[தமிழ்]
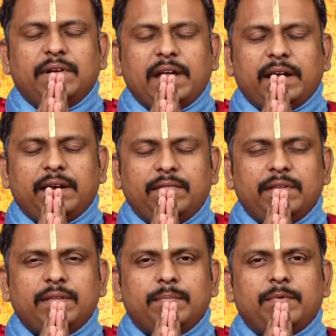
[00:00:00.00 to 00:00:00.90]
விநாயகனே
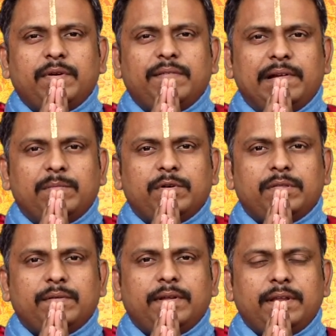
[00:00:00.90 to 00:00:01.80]
வினை திருப்பவனே
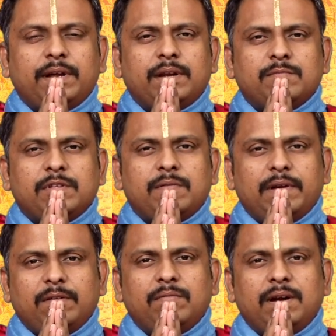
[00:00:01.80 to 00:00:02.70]
வேலமுகத்தவனே ஞான
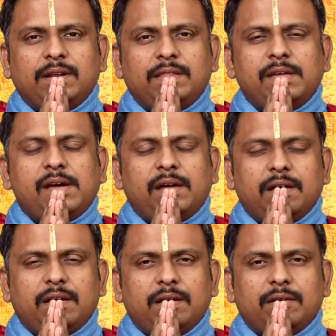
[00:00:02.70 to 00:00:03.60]
முதல்வனே குணாநிதியே
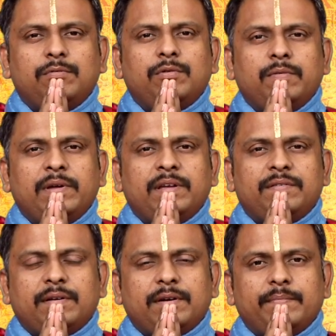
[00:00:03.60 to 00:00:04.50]
குருவே
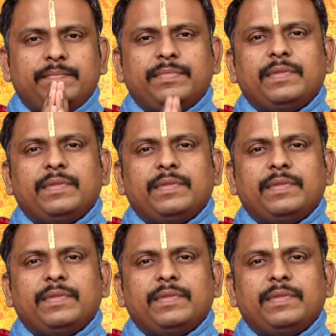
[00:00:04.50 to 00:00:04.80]
சரணம்